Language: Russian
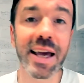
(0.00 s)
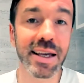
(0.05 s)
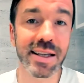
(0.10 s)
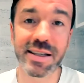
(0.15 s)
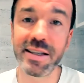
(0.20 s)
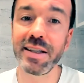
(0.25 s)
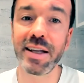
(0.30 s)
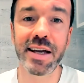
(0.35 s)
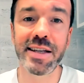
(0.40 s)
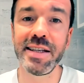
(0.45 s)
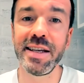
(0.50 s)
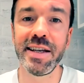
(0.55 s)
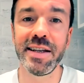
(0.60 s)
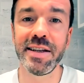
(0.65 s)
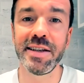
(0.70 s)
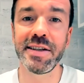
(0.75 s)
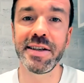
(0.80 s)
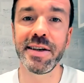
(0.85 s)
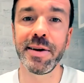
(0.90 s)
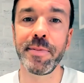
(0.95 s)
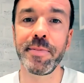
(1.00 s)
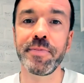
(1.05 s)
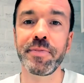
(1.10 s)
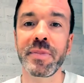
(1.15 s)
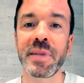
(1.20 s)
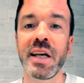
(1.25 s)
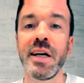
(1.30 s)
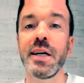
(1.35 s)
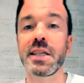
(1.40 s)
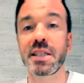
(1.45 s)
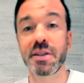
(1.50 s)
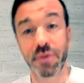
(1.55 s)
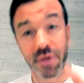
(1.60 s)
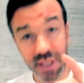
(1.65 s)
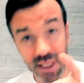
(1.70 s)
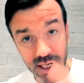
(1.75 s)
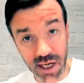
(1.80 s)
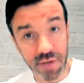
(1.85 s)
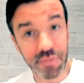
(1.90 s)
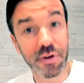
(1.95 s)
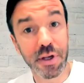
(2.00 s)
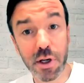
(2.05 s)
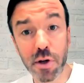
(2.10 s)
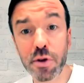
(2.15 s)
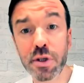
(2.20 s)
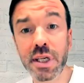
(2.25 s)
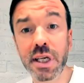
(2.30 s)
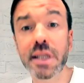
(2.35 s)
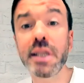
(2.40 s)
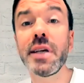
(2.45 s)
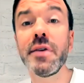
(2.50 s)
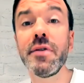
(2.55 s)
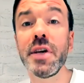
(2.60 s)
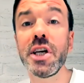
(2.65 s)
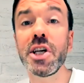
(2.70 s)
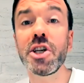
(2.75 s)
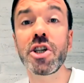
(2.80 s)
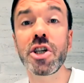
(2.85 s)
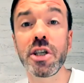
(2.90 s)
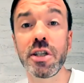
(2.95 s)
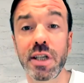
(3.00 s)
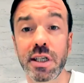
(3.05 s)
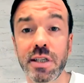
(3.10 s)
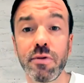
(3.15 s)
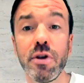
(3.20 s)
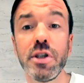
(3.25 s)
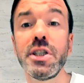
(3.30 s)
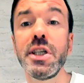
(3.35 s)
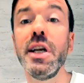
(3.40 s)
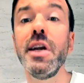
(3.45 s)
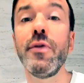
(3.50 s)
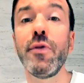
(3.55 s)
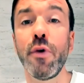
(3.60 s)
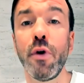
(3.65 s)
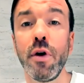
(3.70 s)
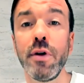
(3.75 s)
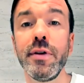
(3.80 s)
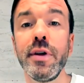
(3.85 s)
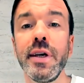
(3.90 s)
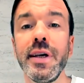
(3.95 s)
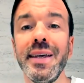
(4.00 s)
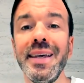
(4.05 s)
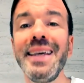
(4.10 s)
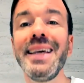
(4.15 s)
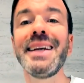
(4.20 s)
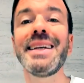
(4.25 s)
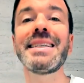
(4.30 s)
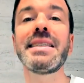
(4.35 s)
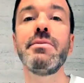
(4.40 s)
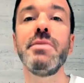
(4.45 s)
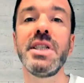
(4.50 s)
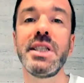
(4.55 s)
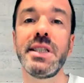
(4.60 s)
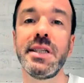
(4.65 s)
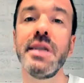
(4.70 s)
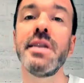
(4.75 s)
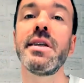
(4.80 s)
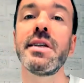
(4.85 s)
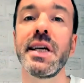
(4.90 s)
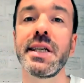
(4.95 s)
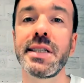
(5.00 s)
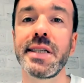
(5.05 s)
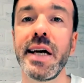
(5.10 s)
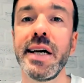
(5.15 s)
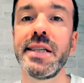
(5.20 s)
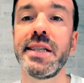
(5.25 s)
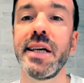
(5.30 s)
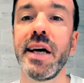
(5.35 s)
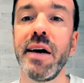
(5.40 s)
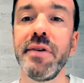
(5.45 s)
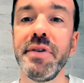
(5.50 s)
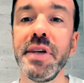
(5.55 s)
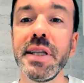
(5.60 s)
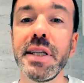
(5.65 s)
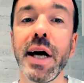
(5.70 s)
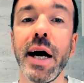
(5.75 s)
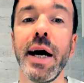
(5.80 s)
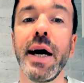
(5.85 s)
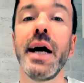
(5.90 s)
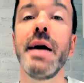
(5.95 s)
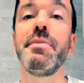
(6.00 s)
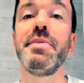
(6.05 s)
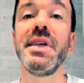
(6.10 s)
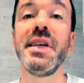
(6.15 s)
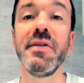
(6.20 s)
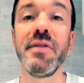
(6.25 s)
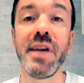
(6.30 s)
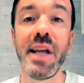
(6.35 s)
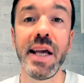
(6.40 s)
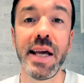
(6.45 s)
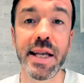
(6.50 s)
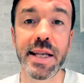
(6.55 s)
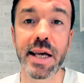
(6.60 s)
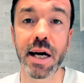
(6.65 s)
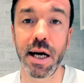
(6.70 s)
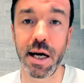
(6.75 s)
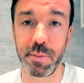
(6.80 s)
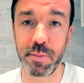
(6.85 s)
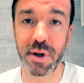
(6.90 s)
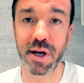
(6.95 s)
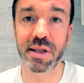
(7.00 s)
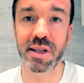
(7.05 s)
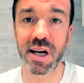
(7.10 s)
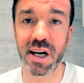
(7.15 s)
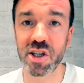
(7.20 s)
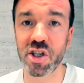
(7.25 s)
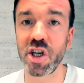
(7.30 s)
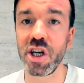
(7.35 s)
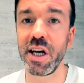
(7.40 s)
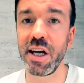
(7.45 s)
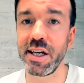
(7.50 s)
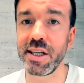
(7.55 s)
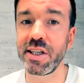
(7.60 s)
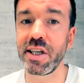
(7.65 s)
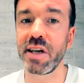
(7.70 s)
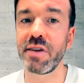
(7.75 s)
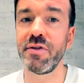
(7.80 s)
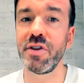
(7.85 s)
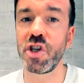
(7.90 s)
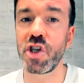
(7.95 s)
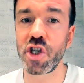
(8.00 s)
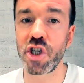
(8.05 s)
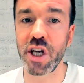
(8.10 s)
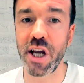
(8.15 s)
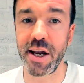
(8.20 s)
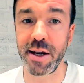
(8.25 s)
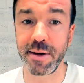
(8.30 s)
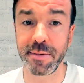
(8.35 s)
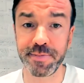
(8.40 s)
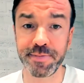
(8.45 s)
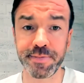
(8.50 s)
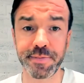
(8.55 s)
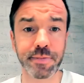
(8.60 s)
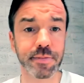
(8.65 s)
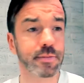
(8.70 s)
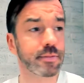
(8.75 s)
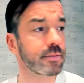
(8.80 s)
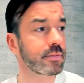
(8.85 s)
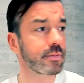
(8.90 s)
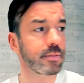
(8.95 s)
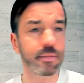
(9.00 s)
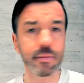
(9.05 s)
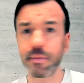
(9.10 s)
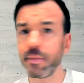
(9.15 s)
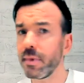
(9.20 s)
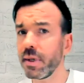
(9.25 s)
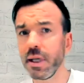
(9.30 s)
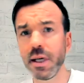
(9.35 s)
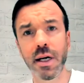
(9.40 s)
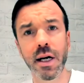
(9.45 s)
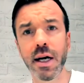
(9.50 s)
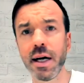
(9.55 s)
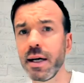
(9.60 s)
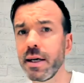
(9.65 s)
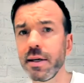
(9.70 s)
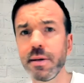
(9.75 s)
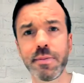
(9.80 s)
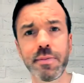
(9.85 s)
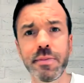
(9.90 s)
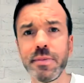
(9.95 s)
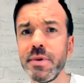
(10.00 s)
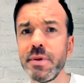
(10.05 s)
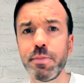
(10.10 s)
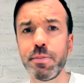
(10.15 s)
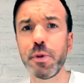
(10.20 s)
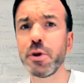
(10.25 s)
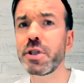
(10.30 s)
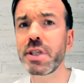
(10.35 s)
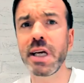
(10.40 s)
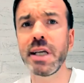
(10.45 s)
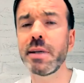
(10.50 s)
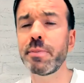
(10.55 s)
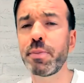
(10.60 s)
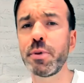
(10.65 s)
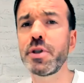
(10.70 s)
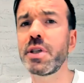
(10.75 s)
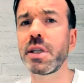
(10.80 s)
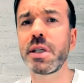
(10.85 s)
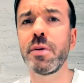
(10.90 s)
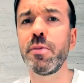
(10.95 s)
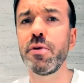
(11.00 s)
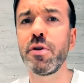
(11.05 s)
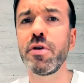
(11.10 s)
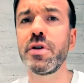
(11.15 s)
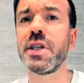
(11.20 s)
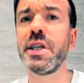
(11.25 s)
их не наденете. Сфотографируйте эти вещи на свой телефон и разместите на сайте Авито объявление о продаже этих вещей. Э, пусть, пусть это будут